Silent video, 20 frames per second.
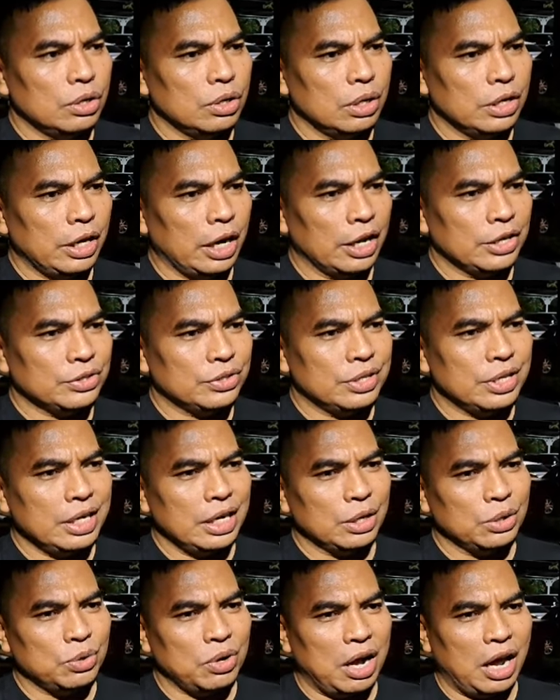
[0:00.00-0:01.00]
Lesti
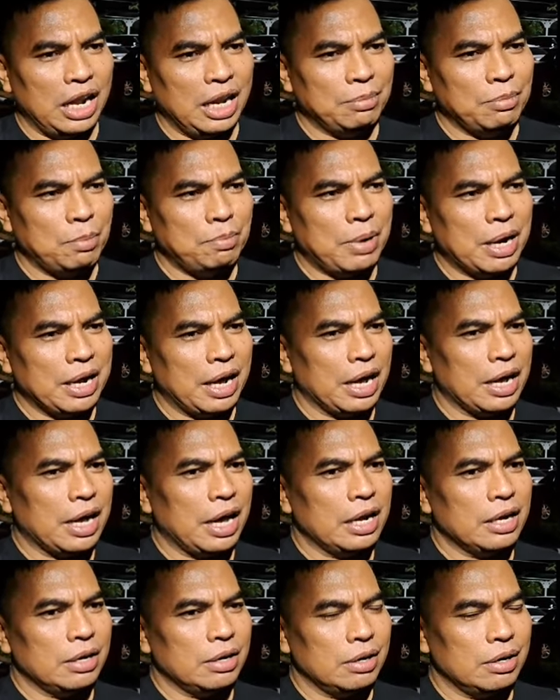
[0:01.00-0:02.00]
itu hal yang
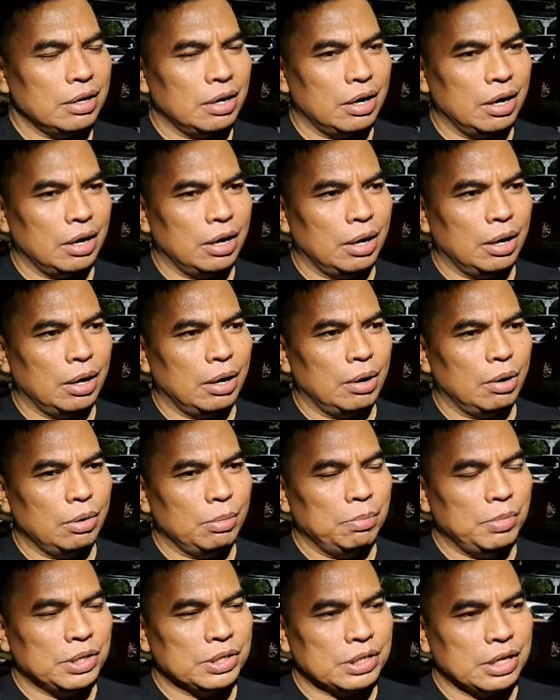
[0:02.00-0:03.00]
membanggakan uh,
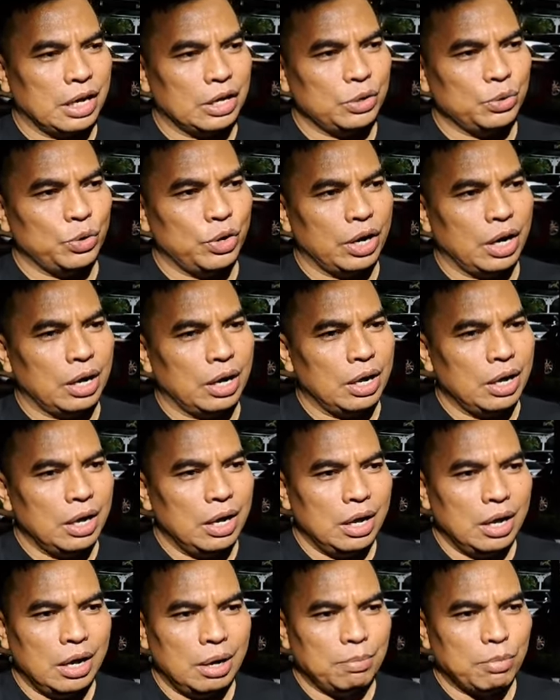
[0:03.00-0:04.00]
bisa juga
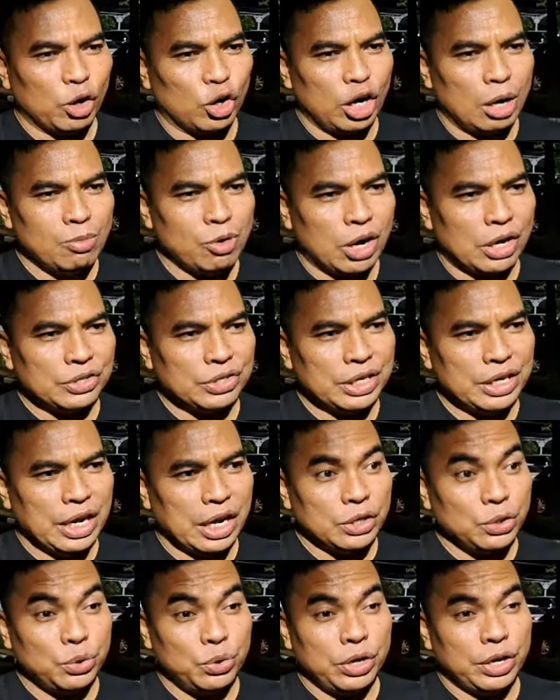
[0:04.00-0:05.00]
berkolaborasi
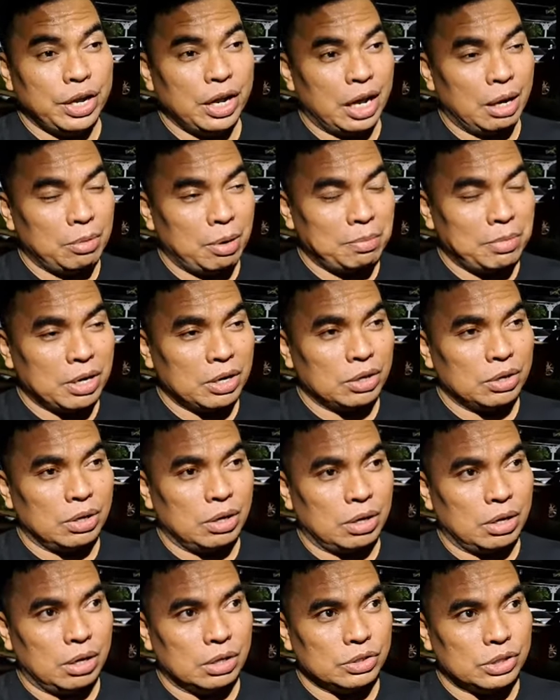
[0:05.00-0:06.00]
dengan Judika yang memang
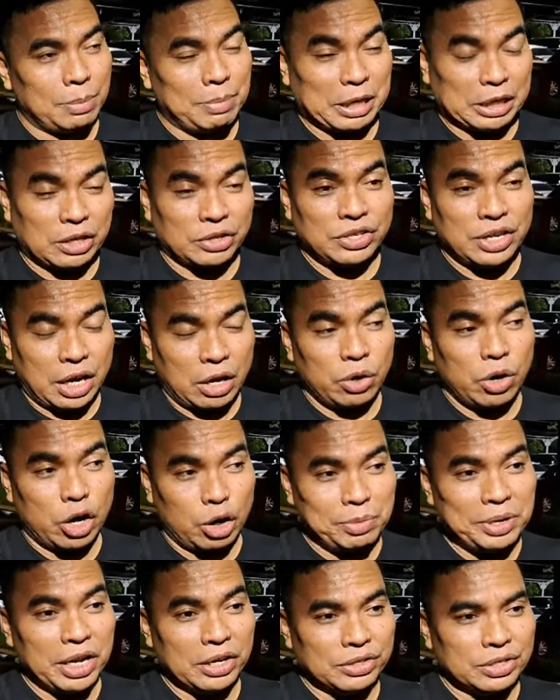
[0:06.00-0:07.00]
sepak terjangnya luar
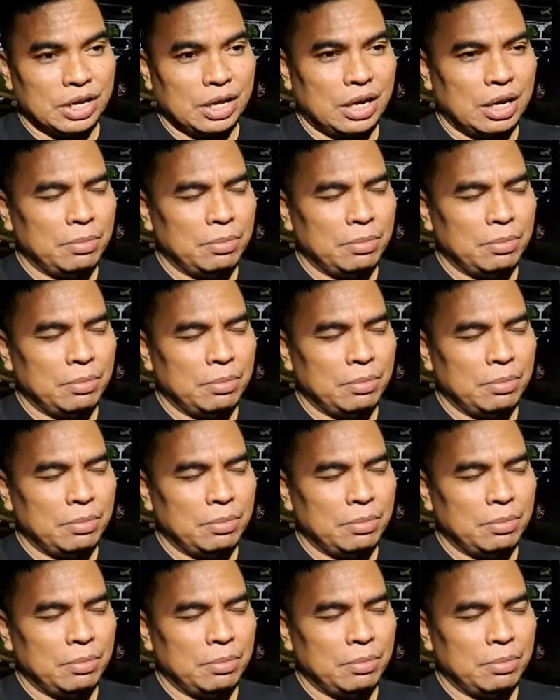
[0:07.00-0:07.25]
biasa.